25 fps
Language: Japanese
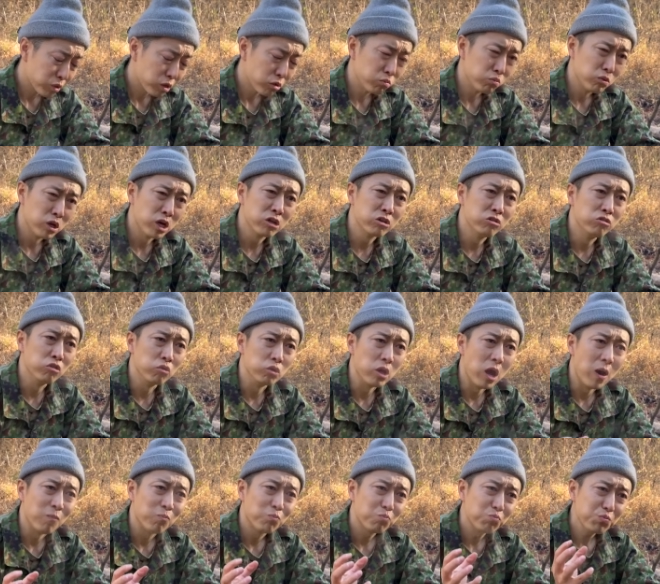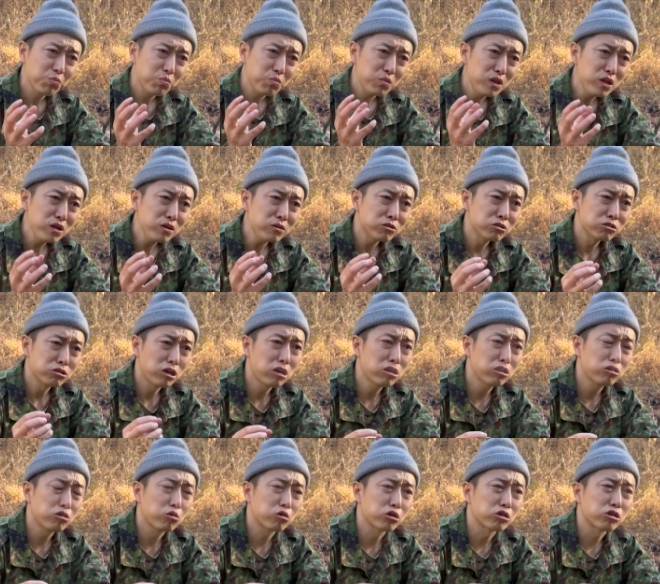ネギのね
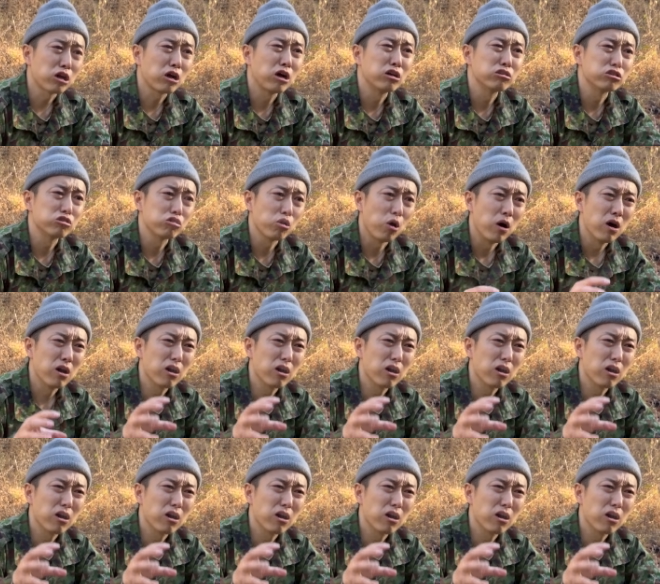シャキッとした感じと、